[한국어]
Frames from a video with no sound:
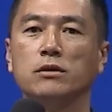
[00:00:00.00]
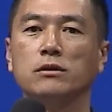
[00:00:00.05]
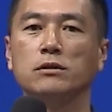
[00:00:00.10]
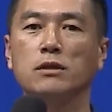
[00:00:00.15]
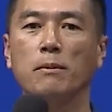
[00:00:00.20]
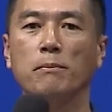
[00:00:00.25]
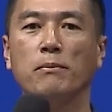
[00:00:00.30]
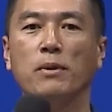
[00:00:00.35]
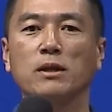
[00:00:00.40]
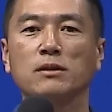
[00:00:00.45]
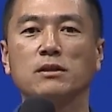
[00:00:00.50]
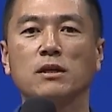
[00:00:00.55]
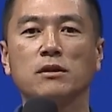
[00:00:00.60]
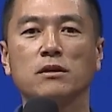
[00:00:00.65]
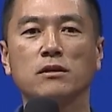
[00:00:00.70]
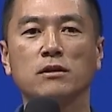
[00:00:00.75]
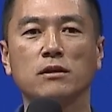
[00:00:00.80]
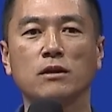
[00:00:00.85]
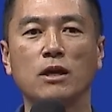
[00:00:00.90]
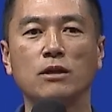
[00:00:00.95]

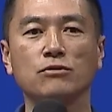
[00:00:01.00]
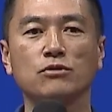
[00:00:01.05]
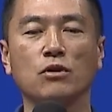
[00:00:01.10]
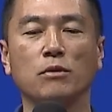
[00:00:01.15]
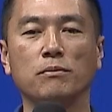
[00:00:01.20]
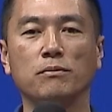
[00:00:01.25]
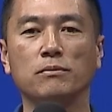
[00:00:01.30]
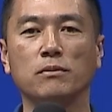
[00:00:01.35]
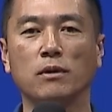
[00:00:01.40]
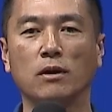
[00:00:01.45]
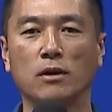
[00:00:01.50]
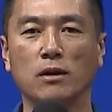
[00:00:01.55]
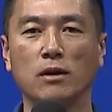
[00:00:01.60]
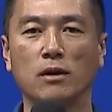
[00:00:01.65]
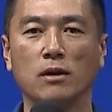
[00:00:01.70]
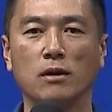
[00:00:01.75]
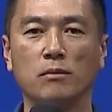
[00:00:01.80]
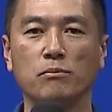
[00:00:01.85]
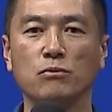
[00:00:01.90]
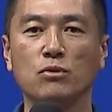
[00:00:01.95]
새빵사리를 할 수
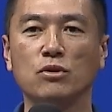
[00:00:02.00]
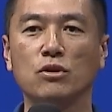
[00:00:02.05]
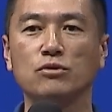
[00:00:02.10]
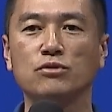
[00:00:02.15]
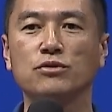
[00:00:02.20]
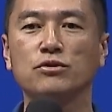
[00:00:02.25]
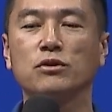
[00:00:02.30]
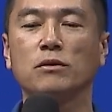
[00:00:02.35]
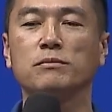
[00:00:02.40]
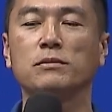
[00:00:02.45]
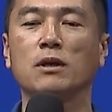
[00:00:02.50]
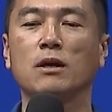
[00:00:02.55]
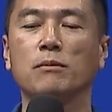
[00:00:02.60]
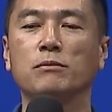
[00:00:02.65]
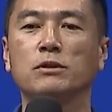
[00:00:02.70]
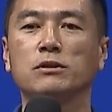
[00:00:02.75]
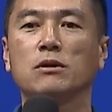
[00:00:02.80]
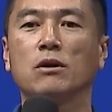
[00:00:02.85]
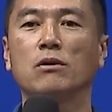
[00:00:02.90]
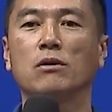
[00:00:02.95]
없, 물려줄 수 없다
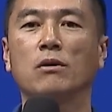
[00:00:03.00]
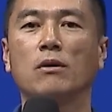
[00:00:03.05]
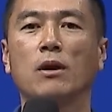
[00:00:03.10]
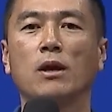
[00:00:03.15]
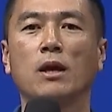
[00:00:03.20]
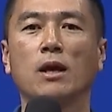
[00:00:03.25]
하면서